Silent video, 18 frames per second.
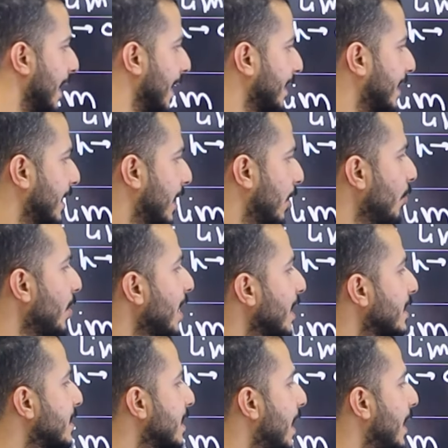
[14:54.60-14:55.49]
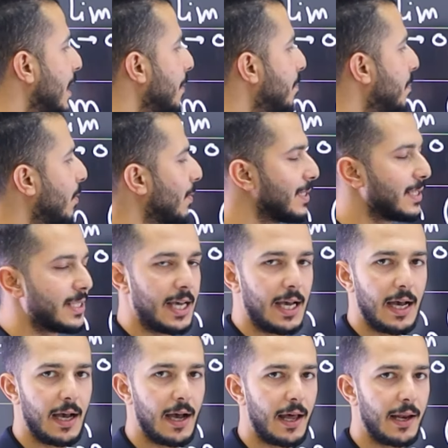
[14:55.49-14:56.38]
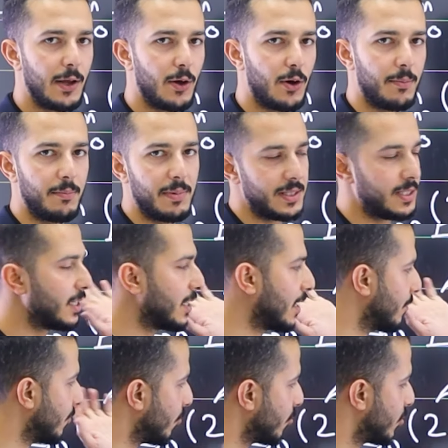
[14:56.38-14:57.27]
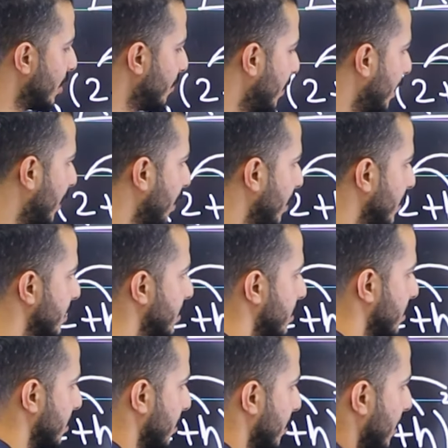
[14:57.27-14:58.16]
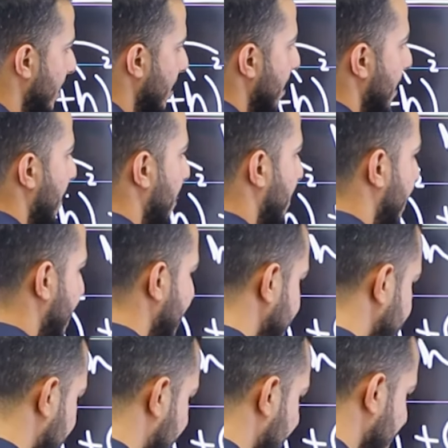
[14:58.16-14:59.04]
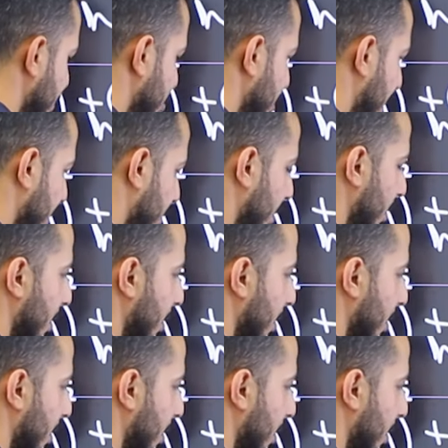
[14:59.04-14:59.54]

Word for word: لكن لو انها سالب بوزعها عليهم بس هي موجب خلص بنزل هاي إشارة